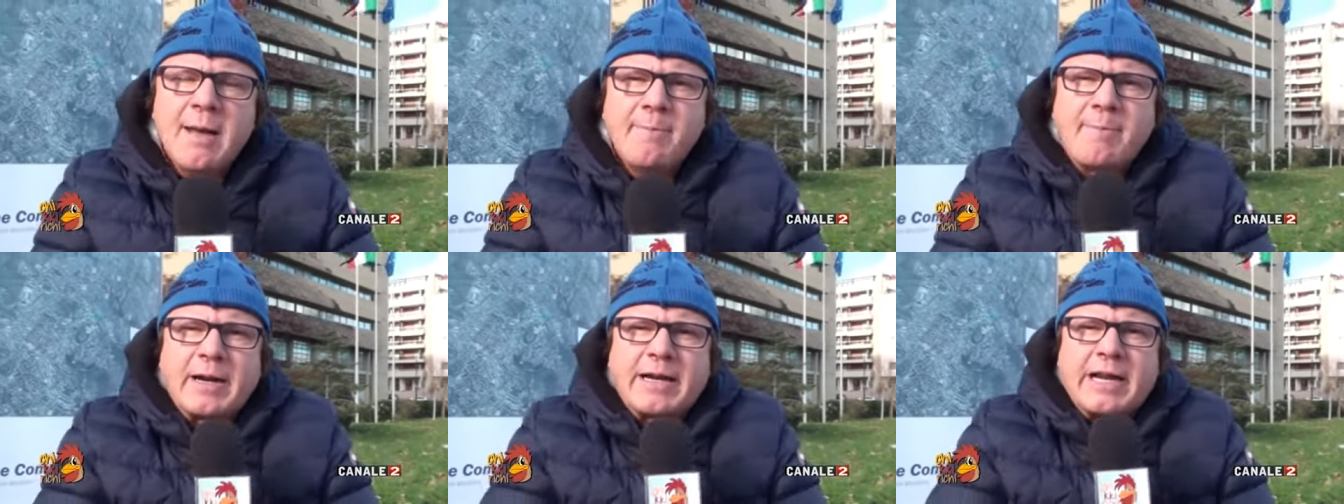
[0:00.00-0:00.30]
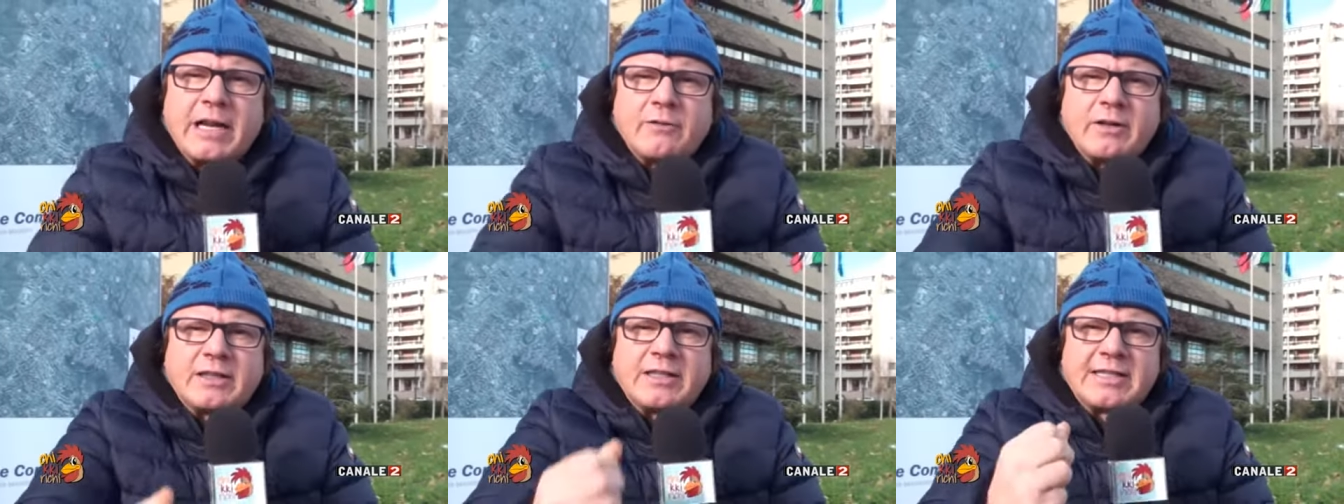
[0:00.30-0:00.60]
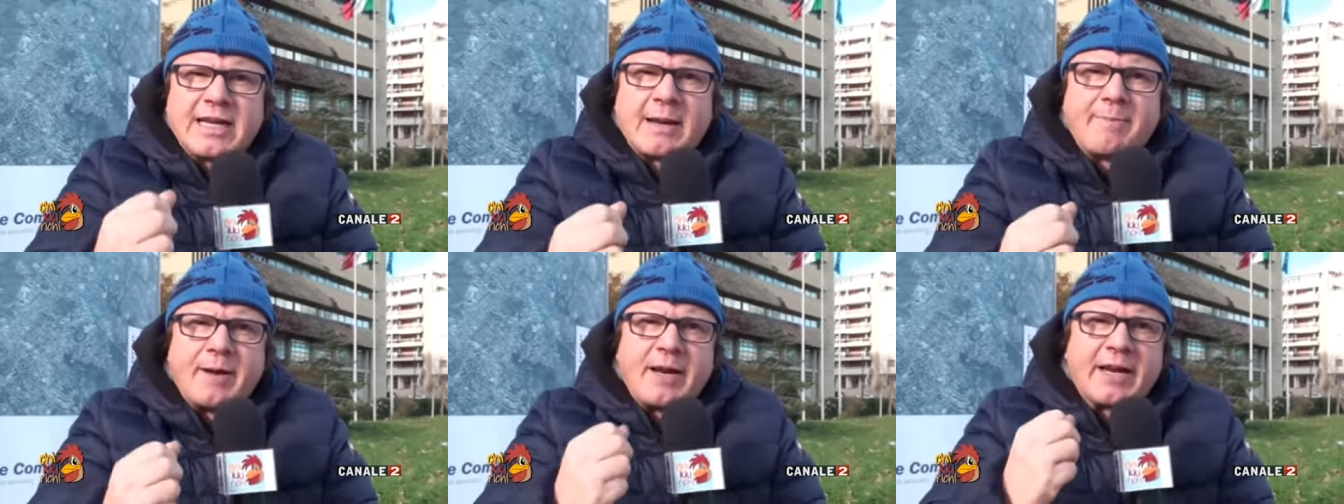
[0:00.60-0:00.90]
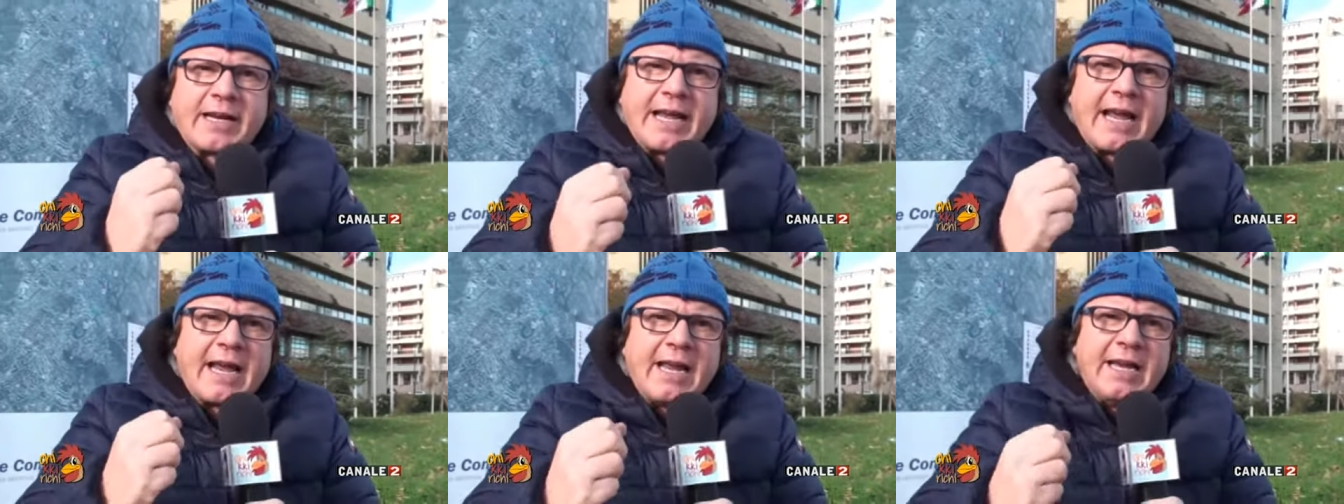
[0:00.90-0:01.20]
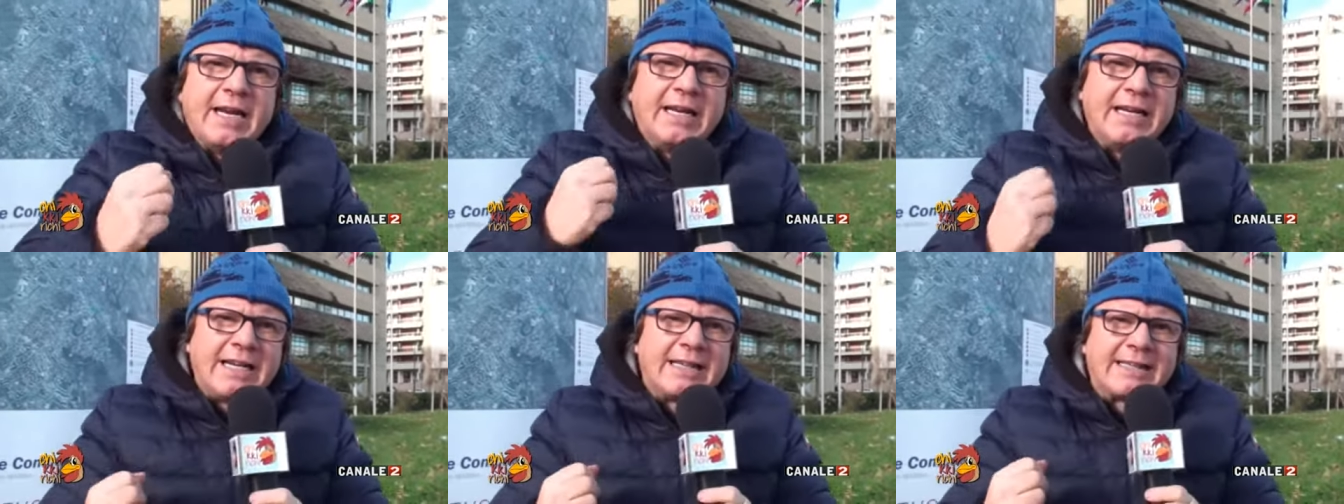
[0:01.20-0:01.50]
perché dovete sapere che
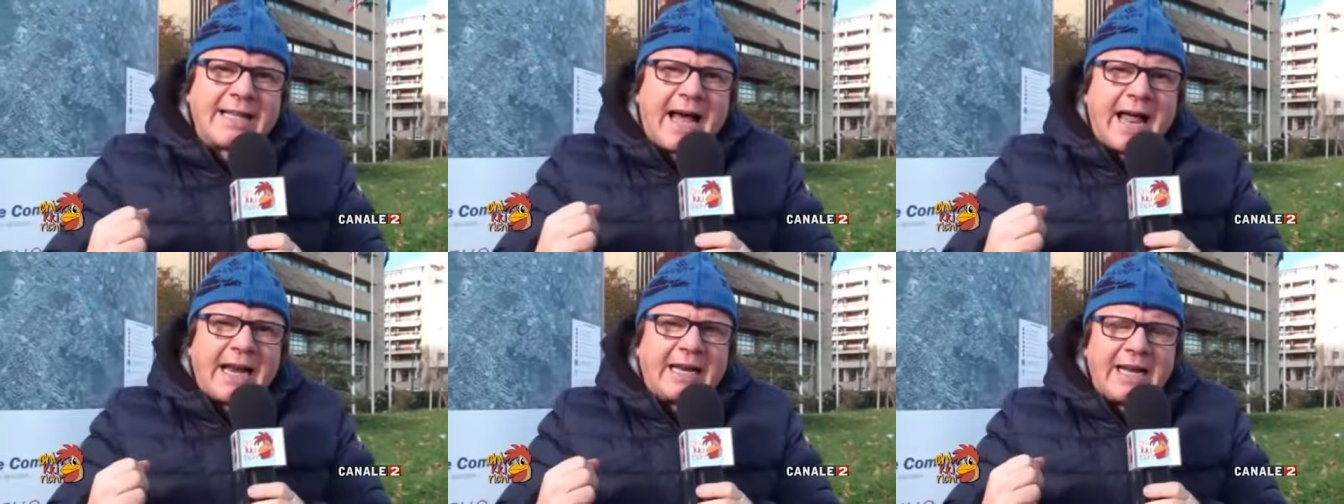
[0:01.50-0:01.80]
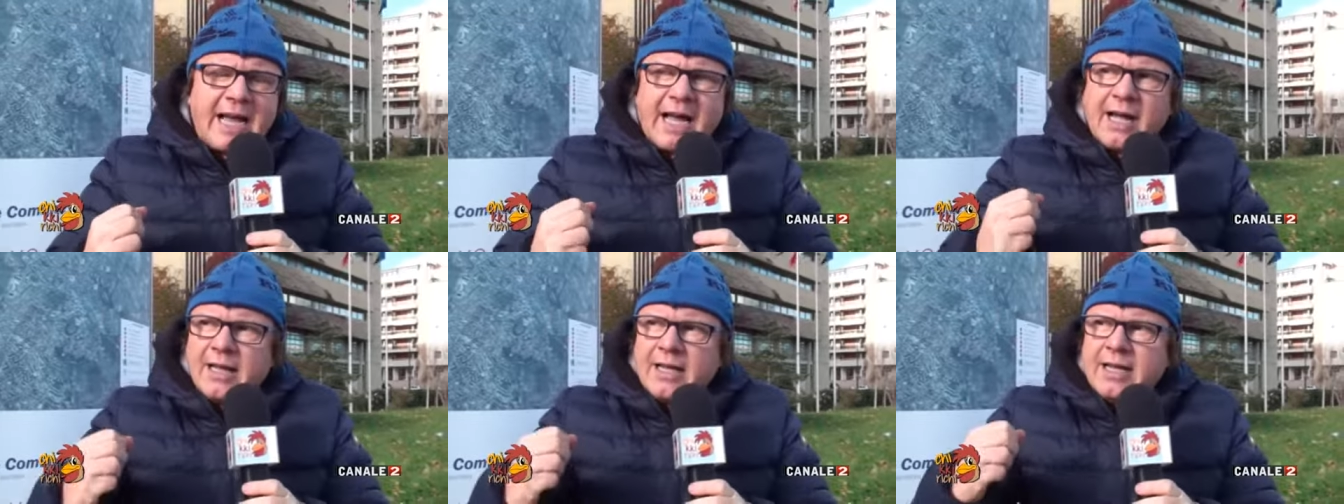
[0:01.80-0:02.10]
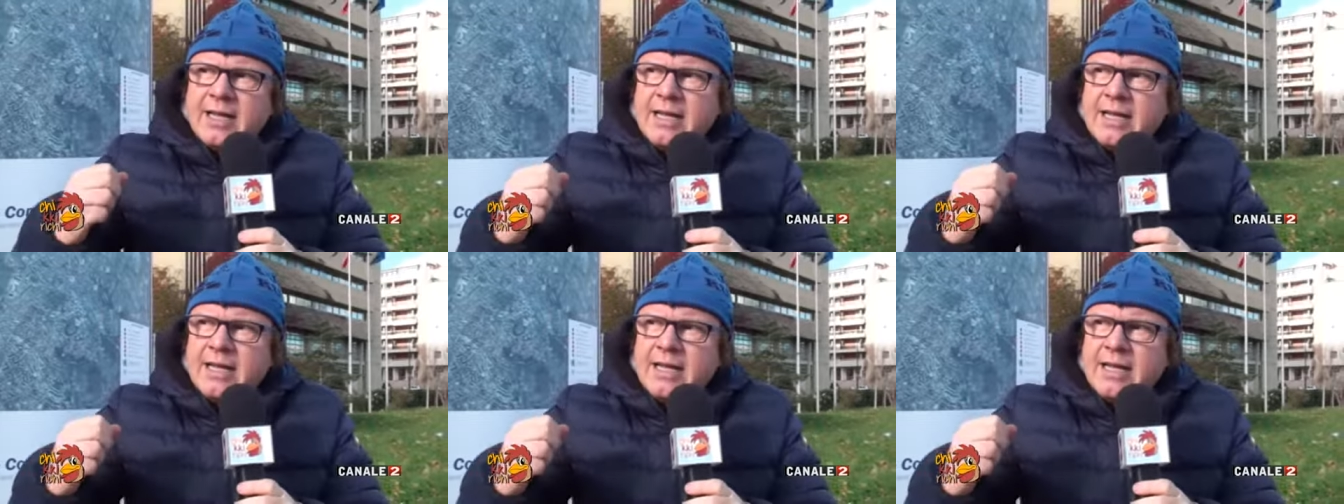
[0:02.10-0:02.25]
l'Italia